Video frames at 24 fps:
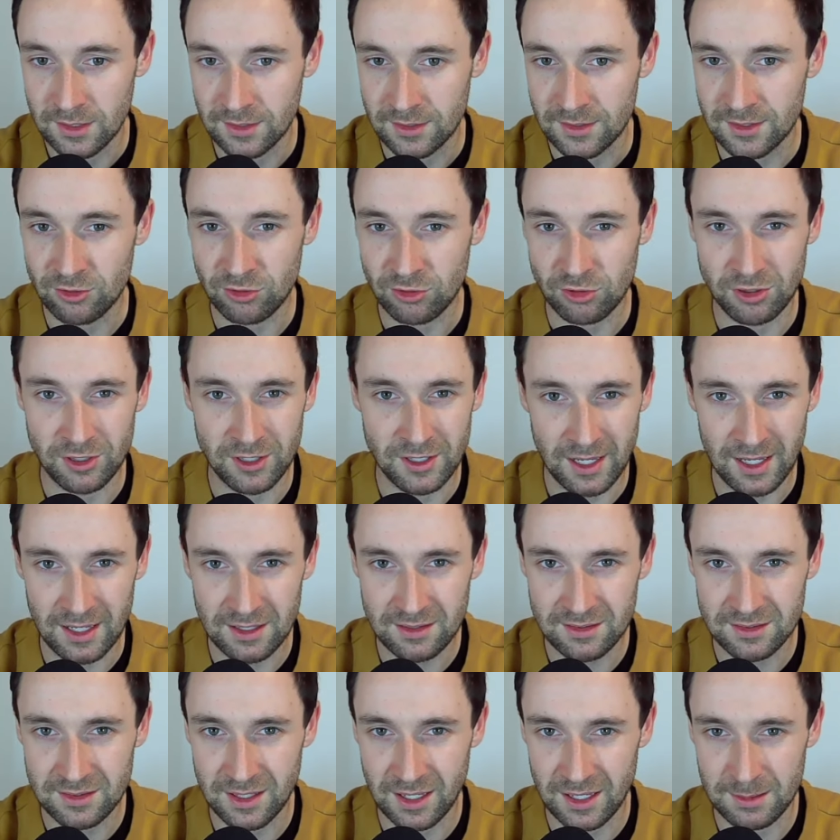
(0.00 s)
nicht schon in der
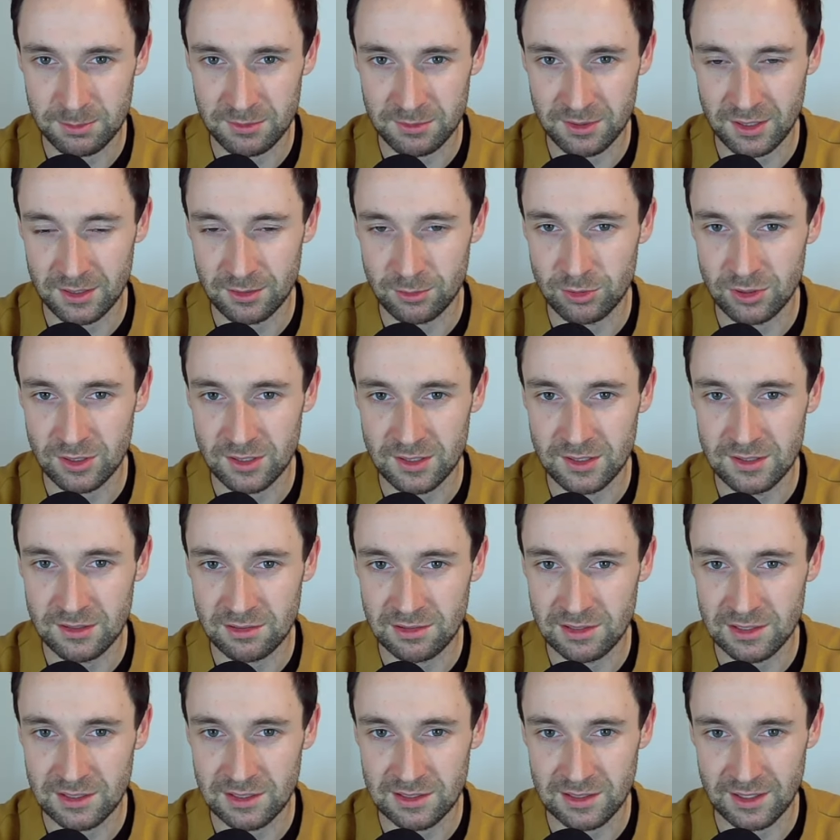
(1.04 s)
ersten Halbzeit durch
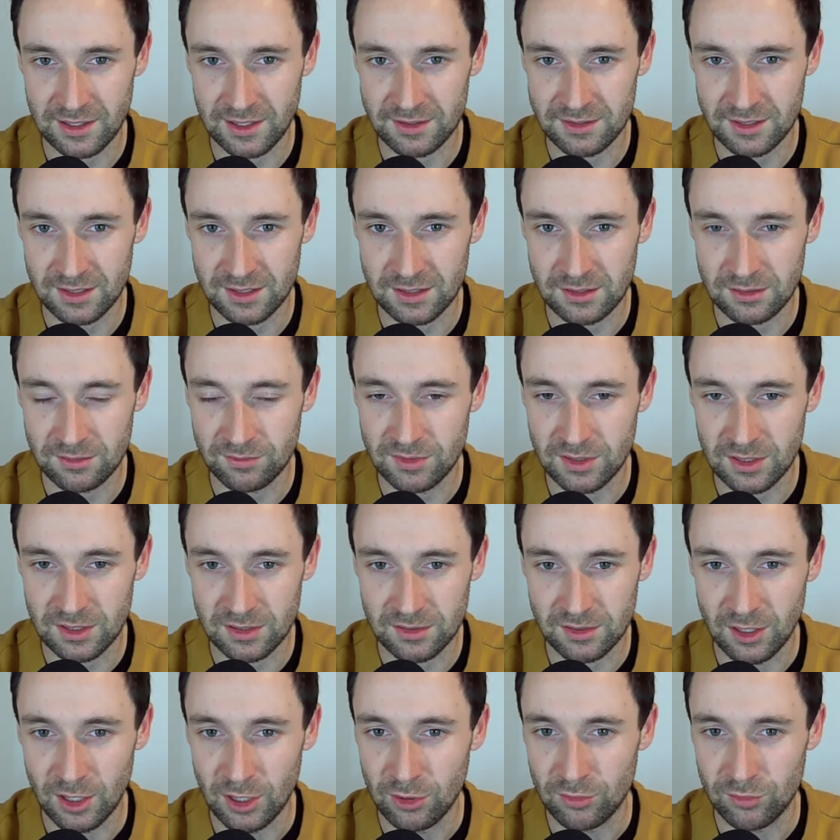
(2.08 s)
Nils Lichtlein ersetzt
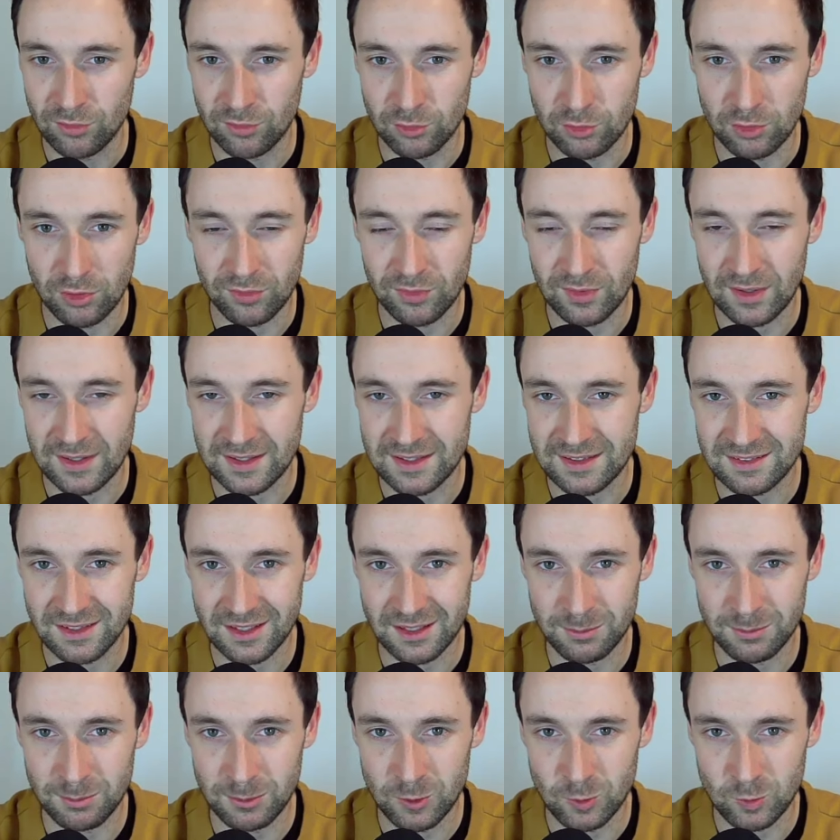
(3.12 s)
wird für vielleicht
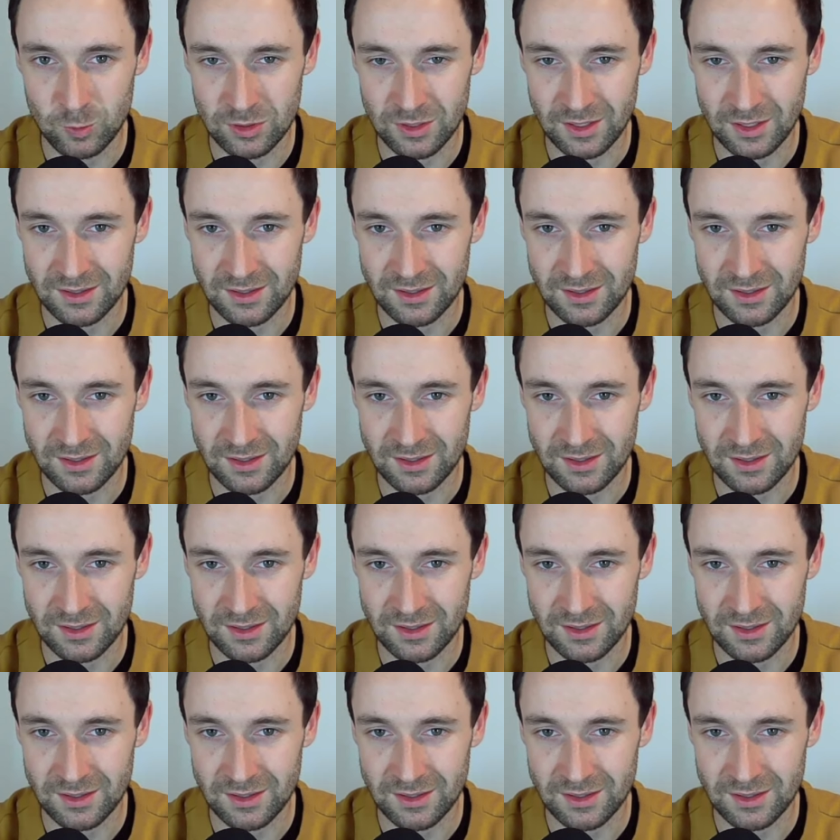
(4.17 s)
10 Minuten,